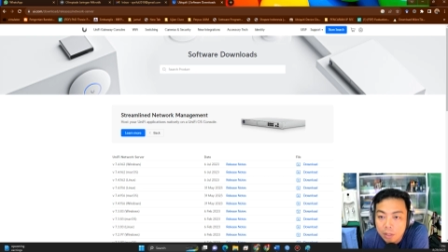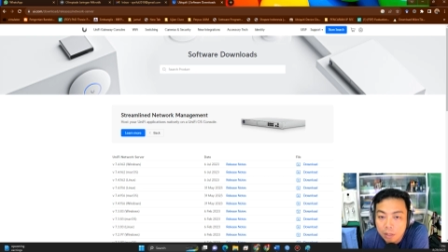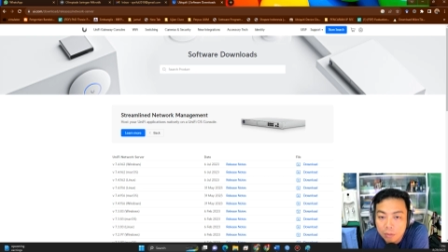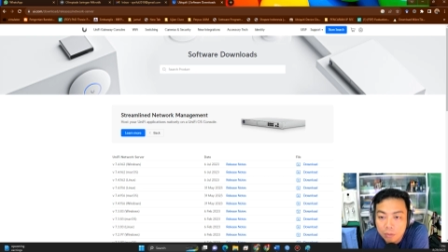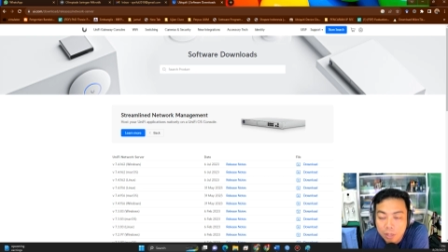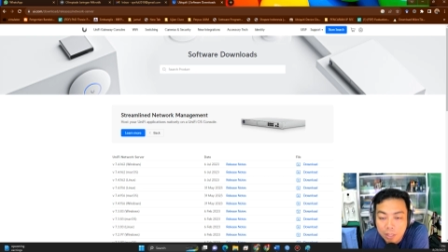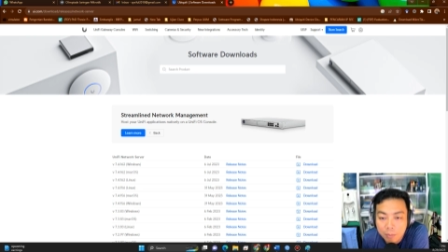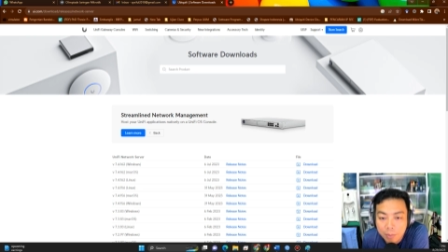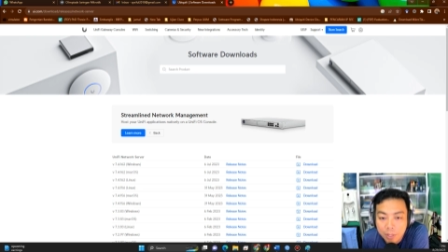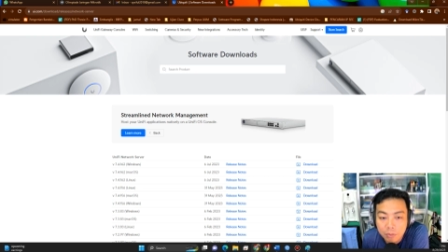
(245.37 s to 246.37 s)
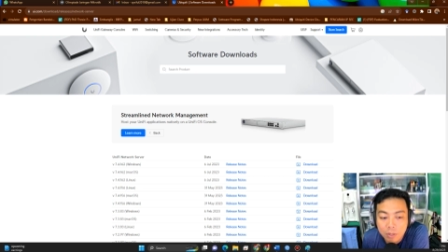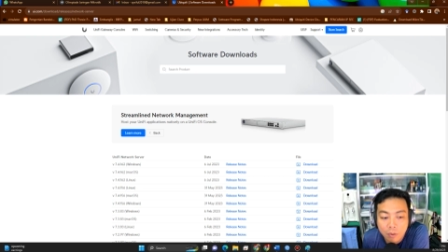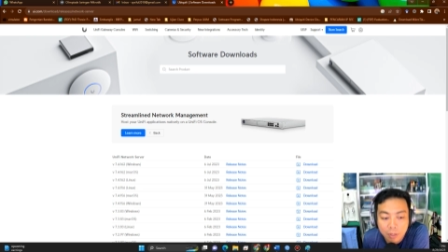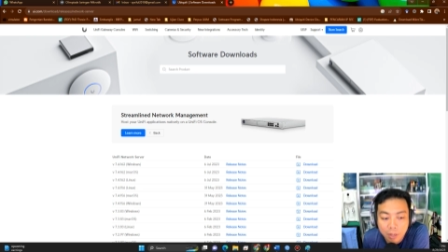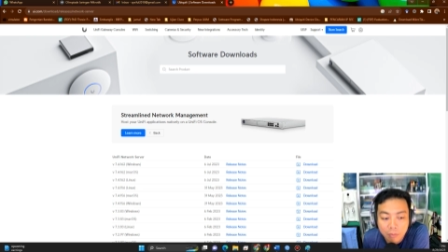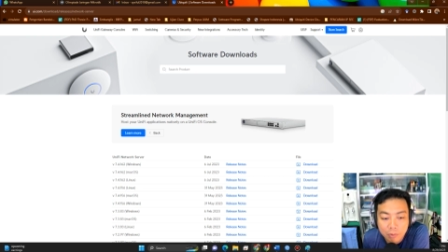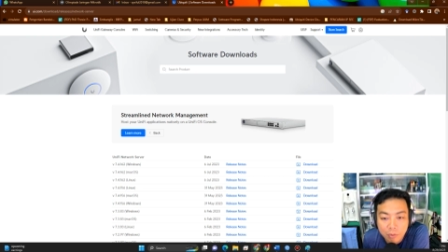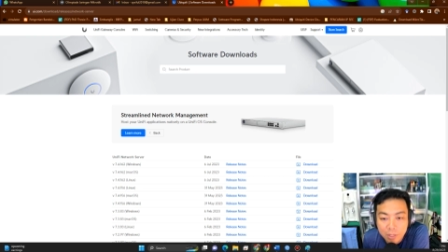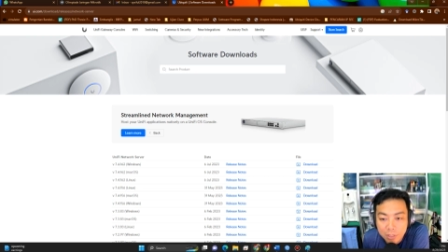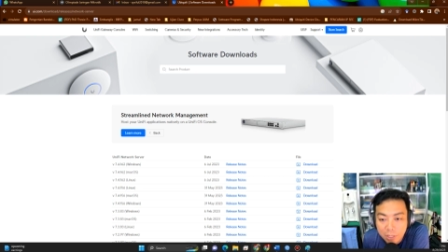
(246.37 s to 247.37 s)
Kalau sudah nyaman, sudah oke okay
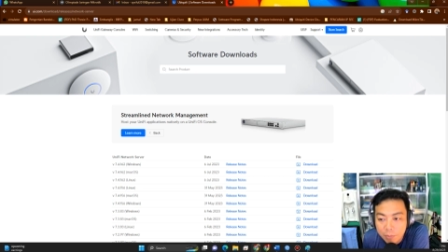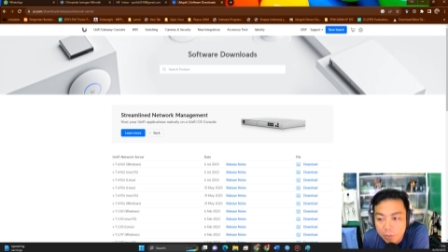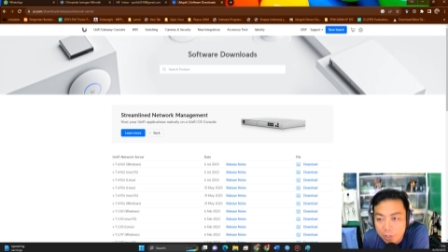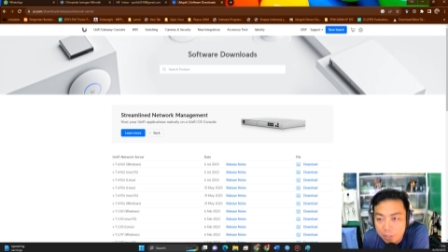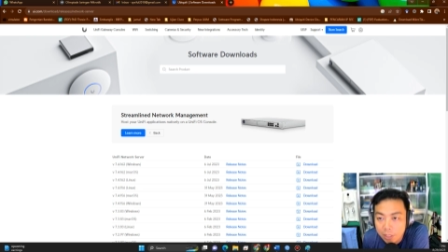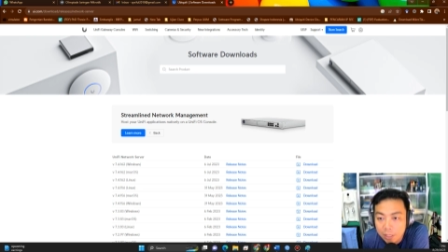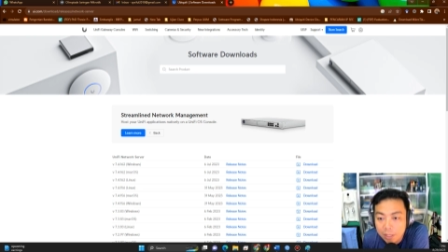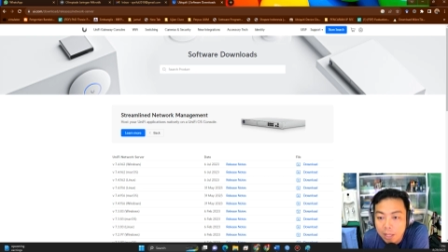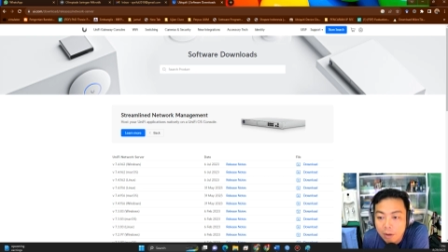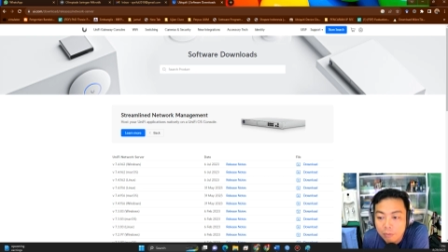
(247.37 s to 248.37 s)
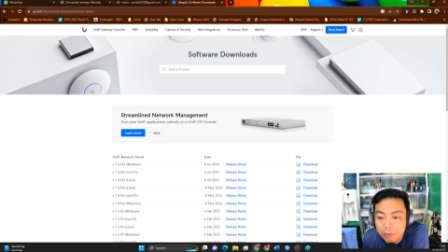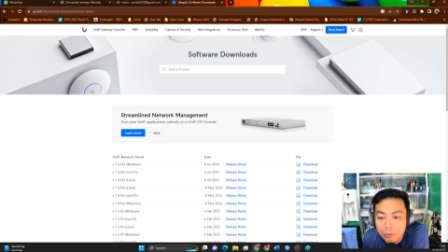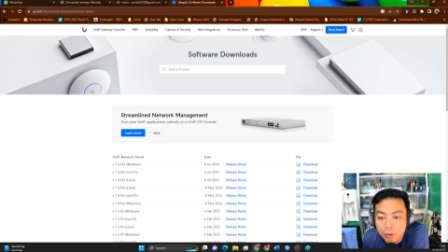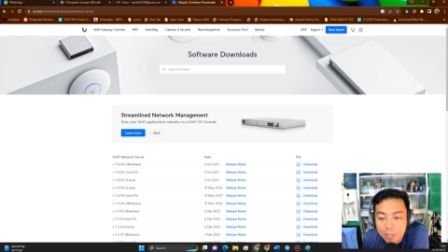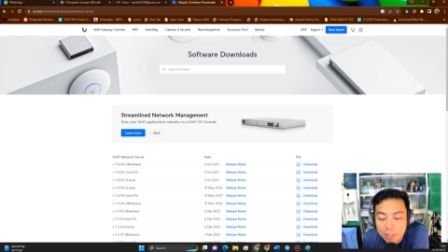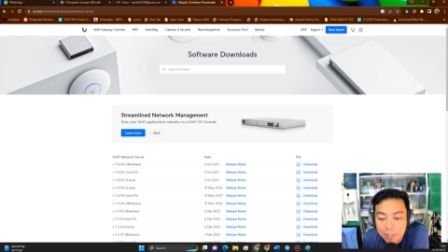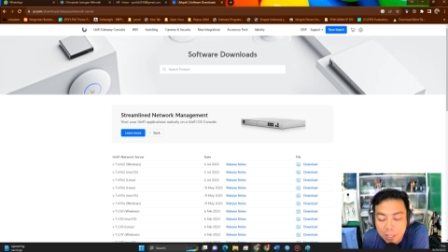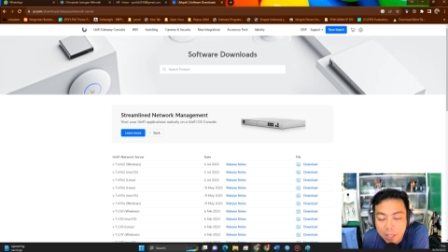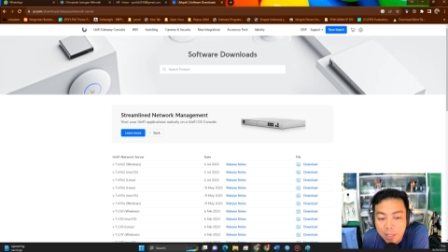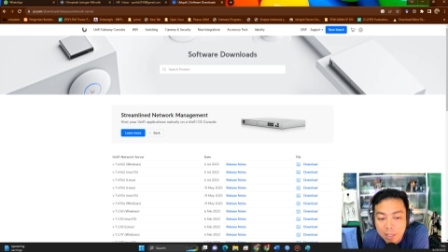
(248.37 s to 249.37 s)
konfigurasinya baru nanti kita
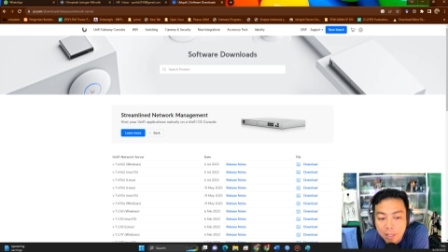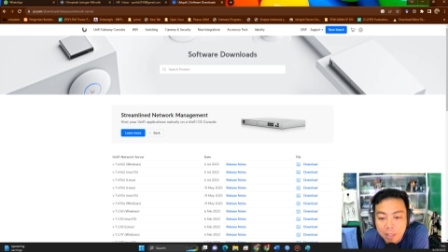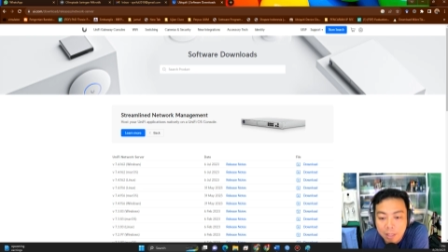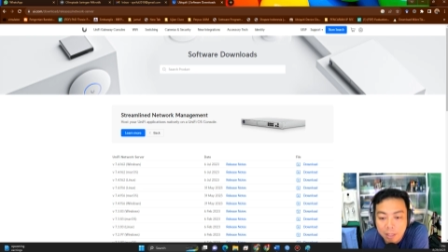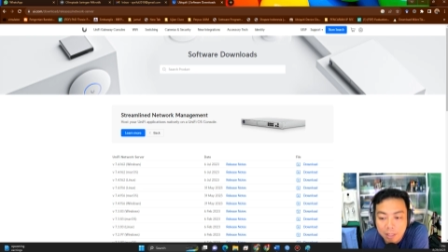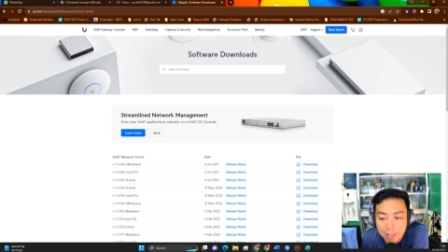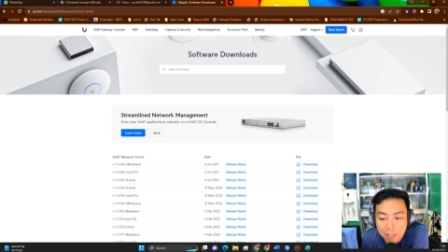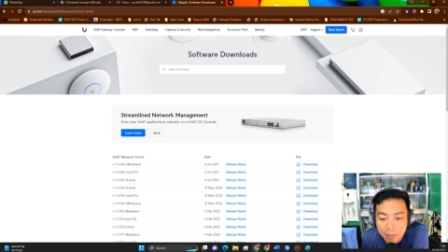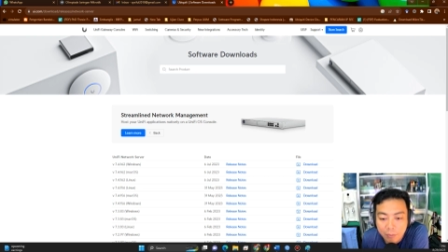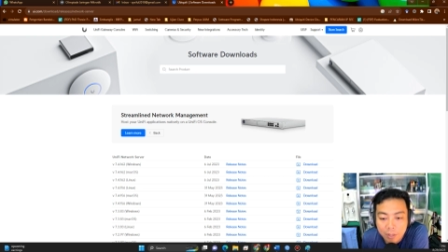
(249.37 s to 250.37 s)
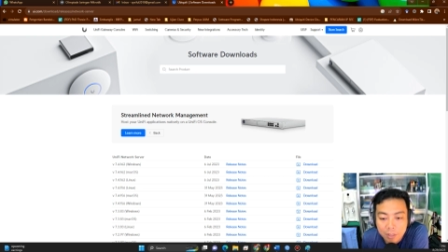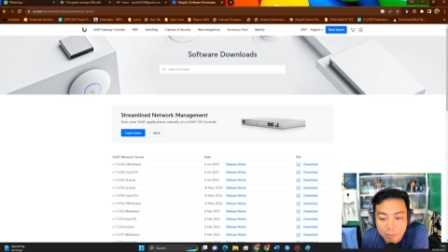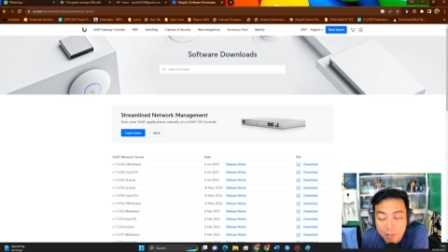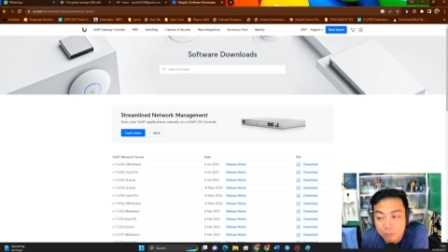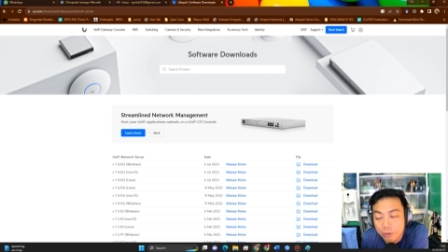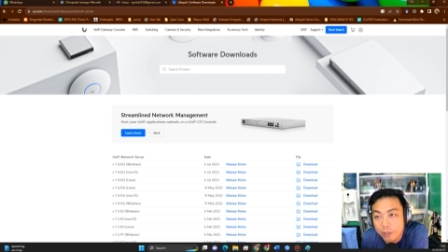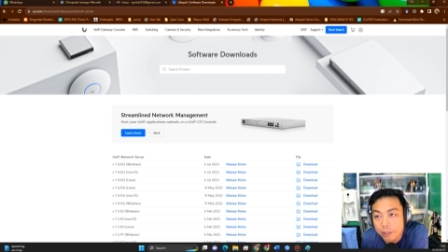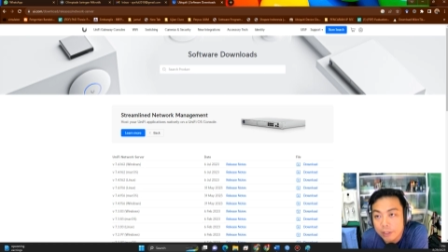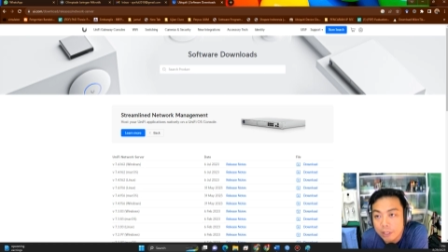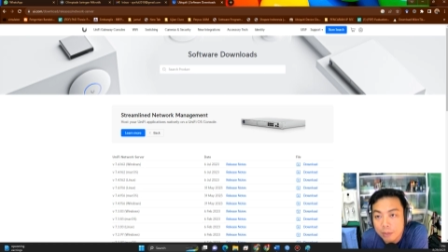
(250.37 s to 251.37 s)
konfigurasinya uh, lewat
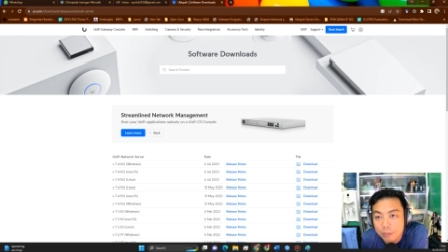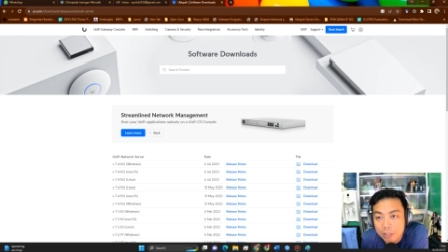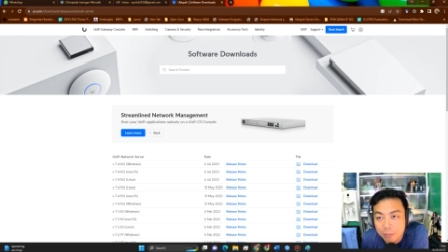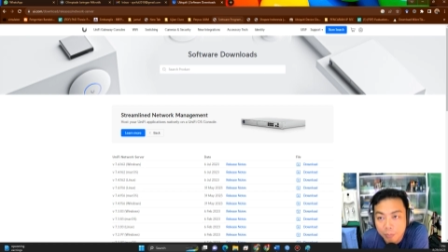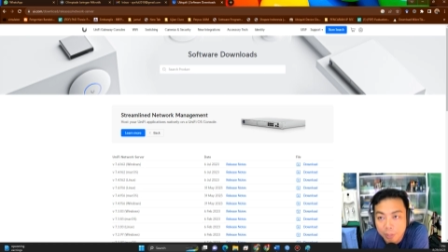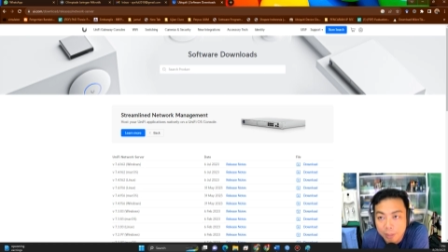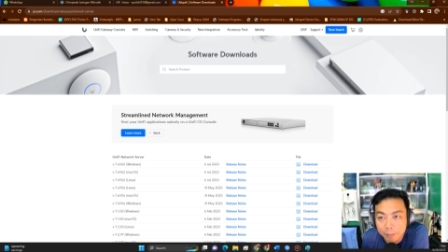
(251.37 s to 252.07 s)
smartphone. Jadi lebih simple.